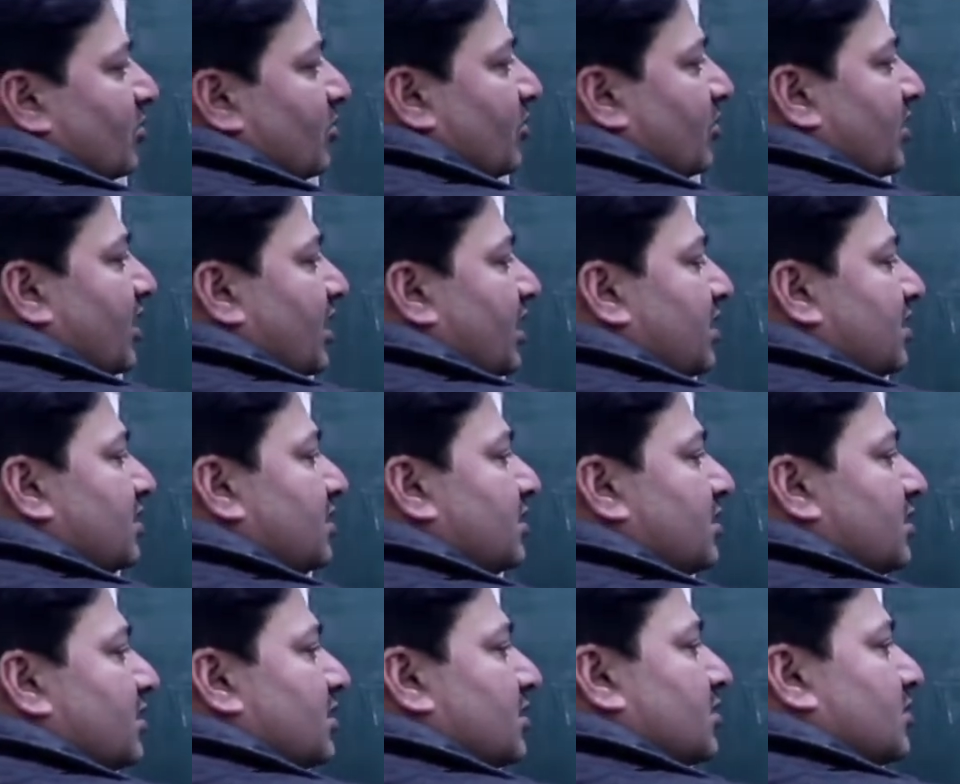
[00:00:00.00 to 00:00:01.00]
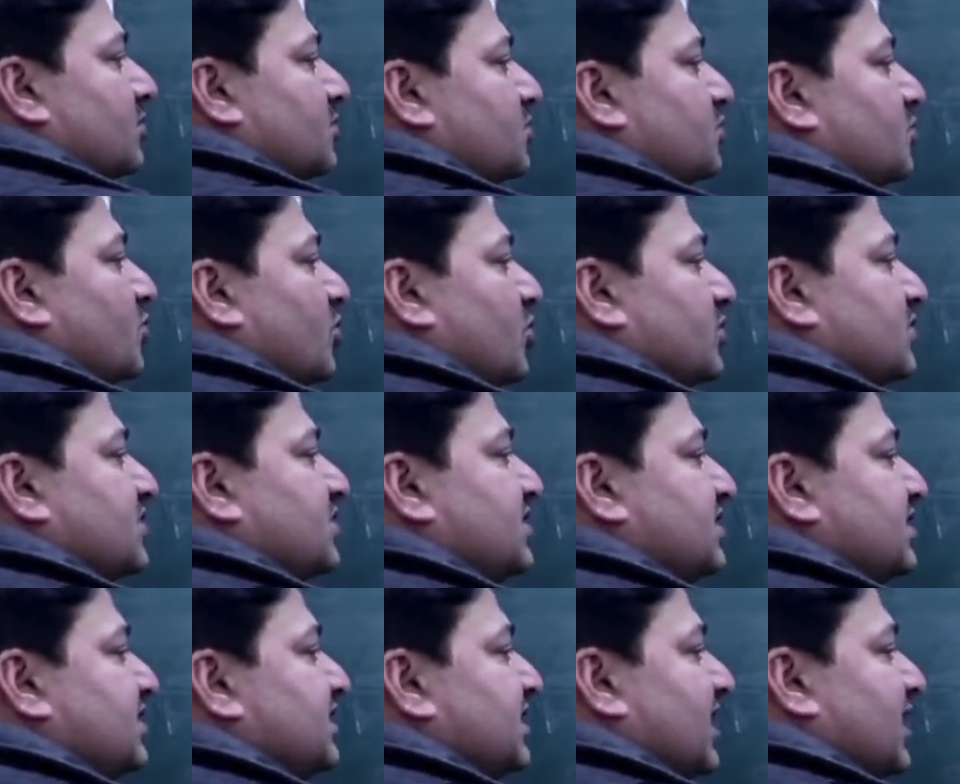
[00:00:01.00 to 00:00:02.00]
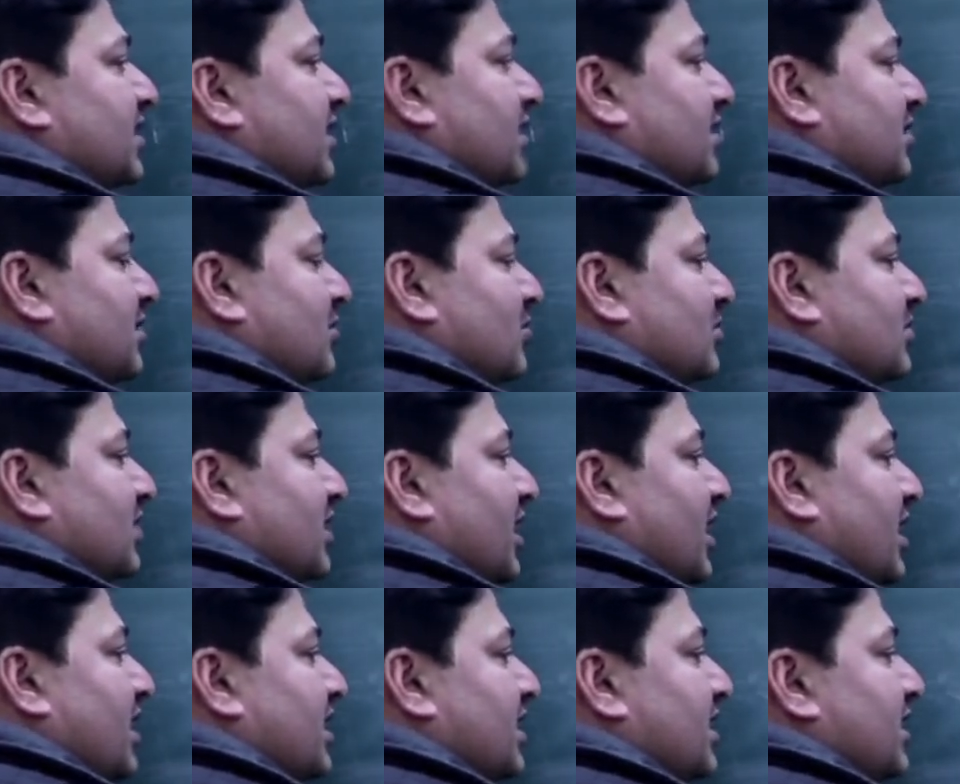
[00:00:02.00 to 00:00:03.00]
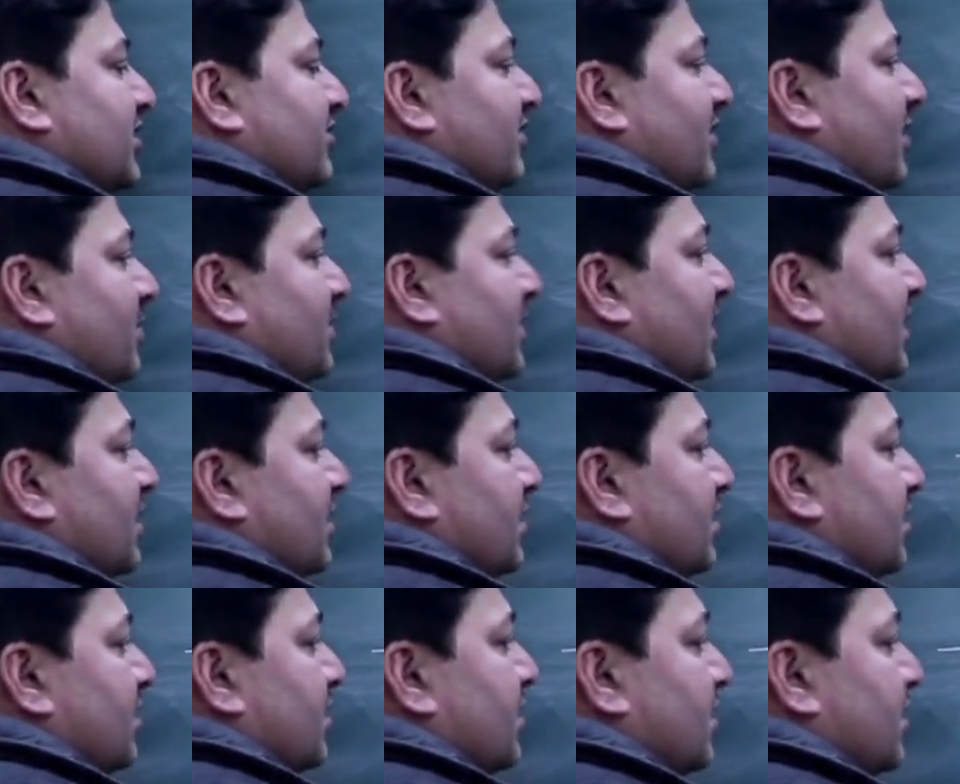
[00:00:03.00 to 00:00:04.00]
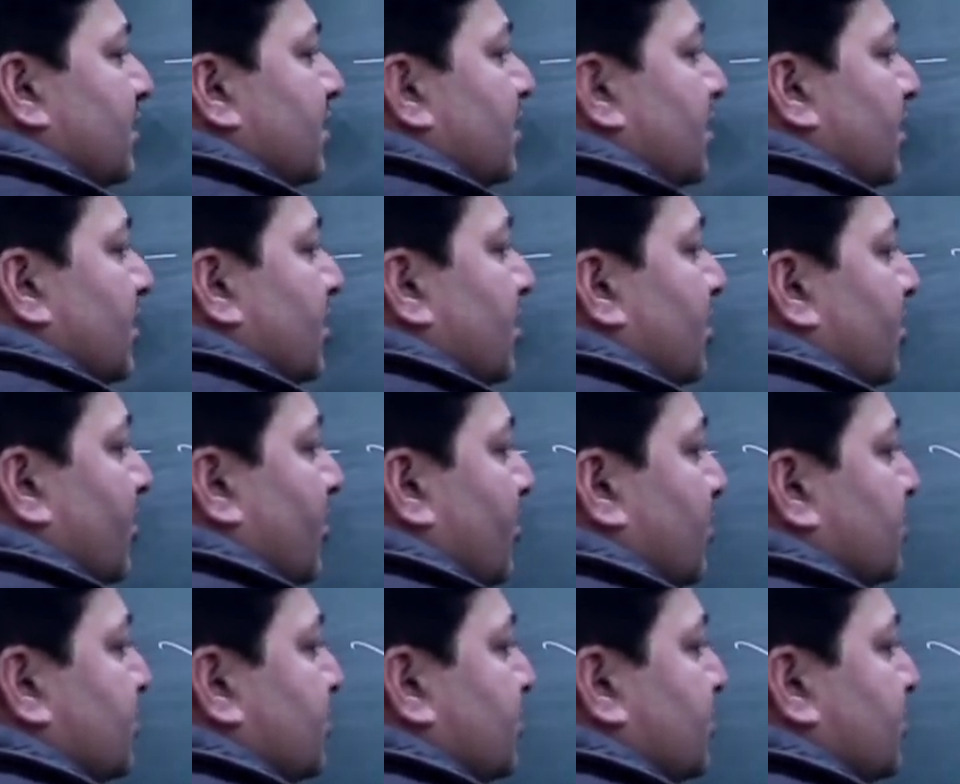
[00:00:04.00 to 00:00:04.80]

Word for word: होगा वो ज़्यादातर होता है लीवर में और